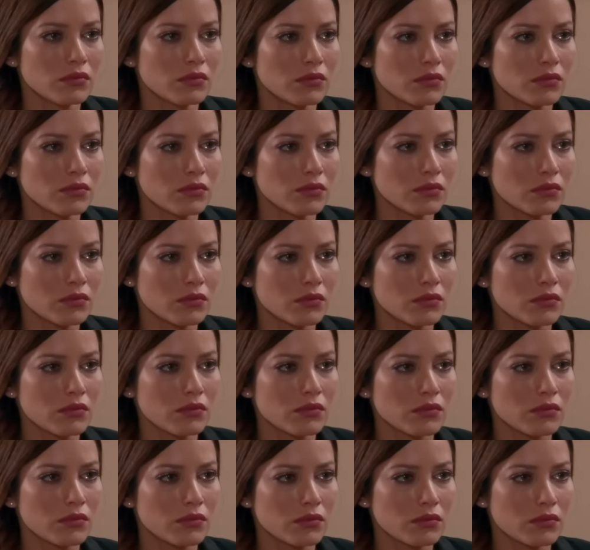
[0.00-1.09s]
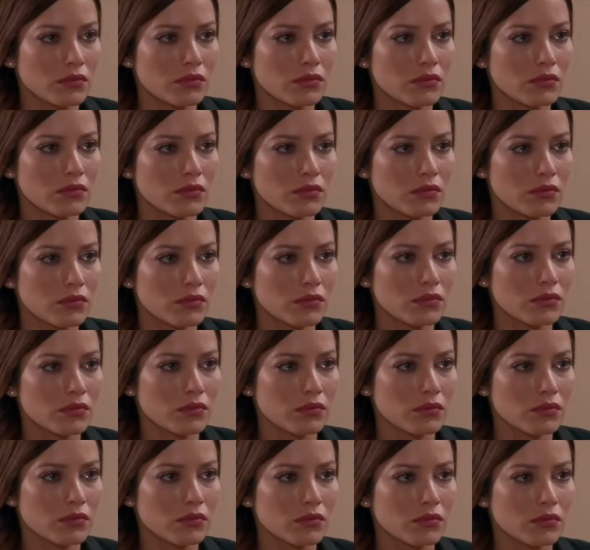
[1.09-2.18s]
Lucha por lo que
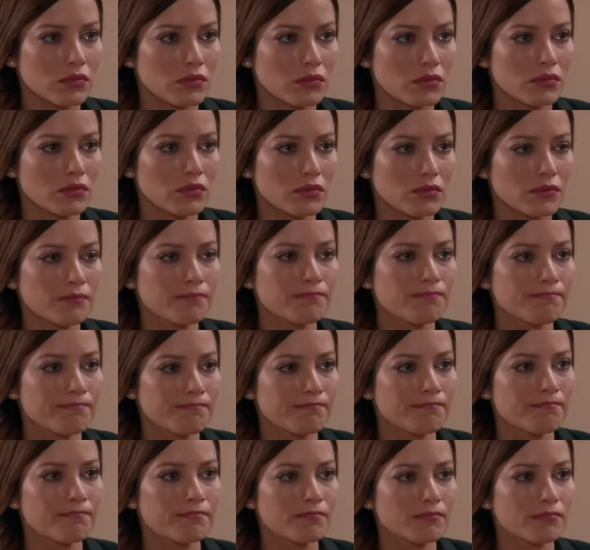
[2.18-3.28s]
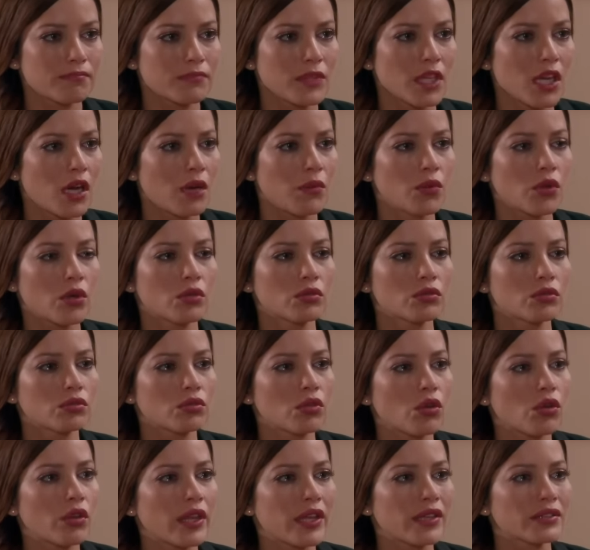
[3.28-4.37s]
amas. Amo con
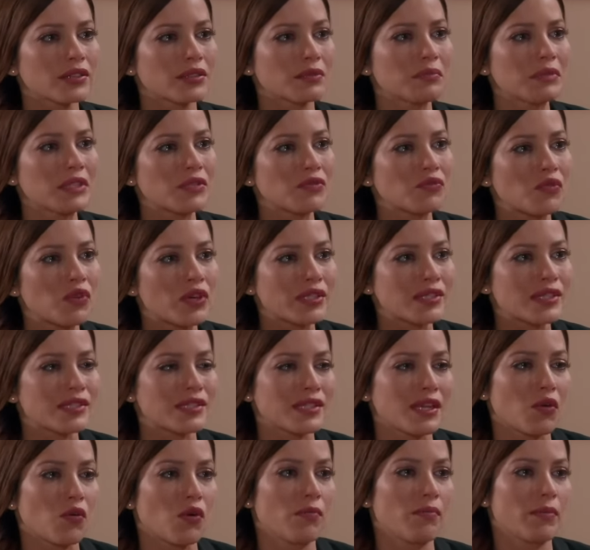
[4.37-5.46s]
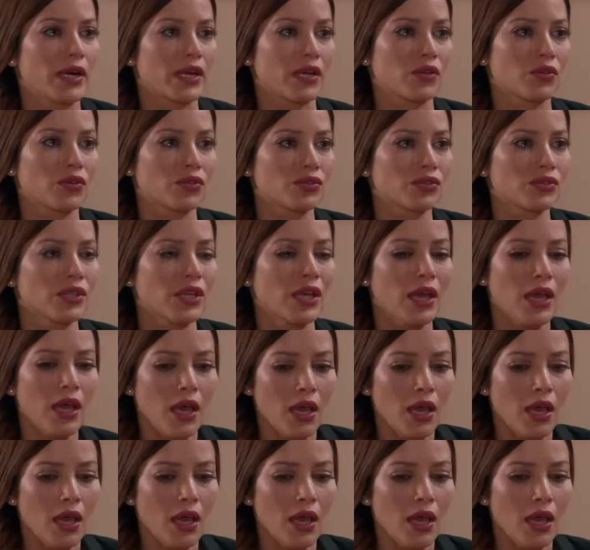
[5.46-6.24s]
todas mis fuerzas a Juan Marcos.